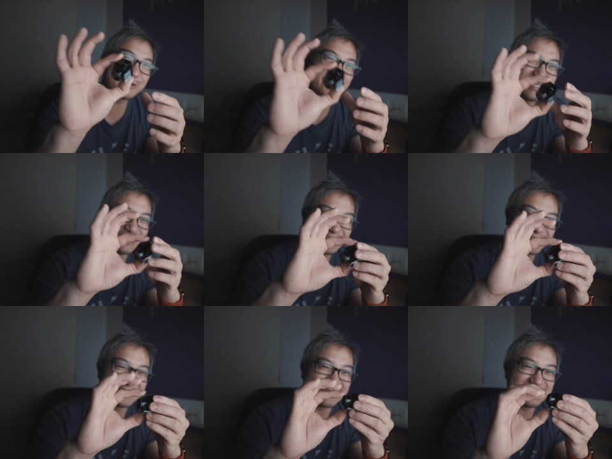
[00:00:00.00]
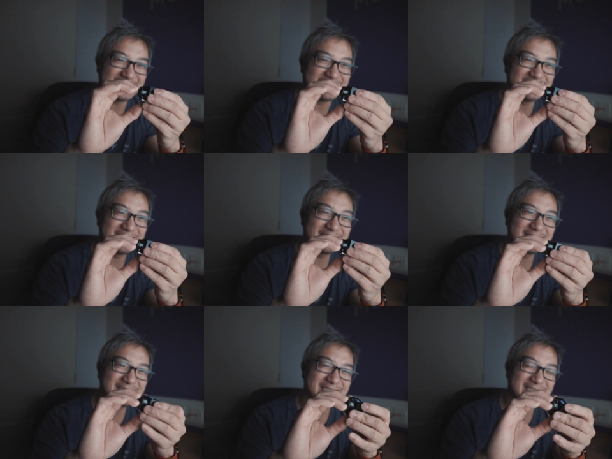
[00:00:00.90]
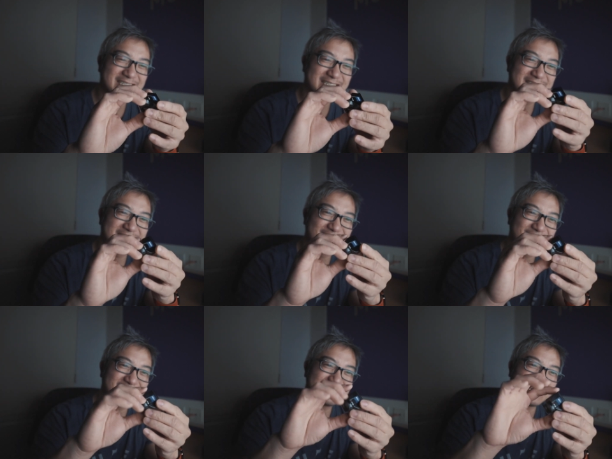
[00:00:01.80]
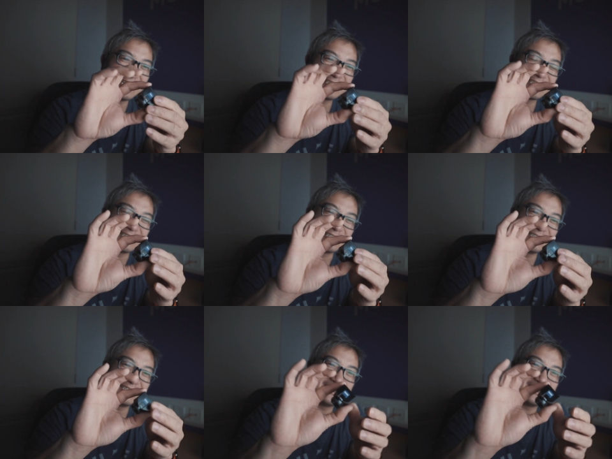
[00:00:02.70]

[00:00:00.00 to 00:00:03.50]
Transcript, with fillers: 贵的取景器。 这个就是蔡司